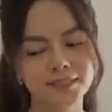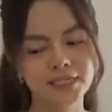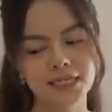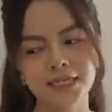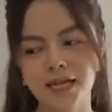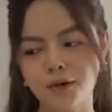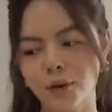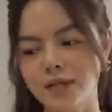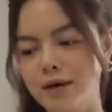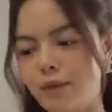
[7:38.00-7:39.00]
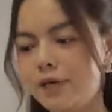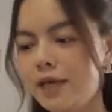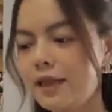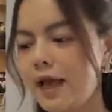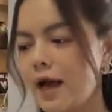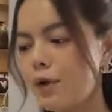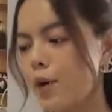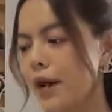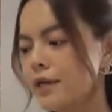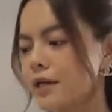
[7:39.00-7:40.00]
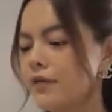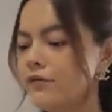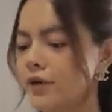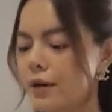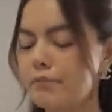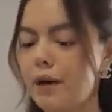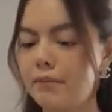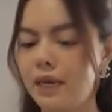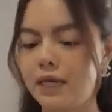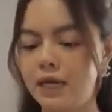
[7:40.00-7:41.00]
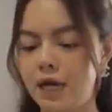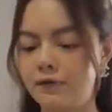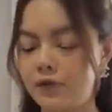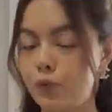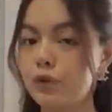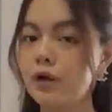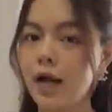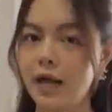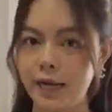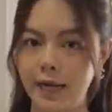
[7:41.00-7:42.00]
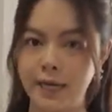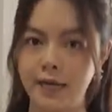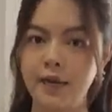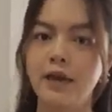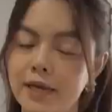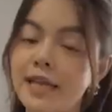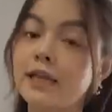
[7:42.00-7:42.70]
chị nghĩ rằng quan trọng nhất là ngoài những cái việc mà mình à, phải uống nước hàng ngày này ít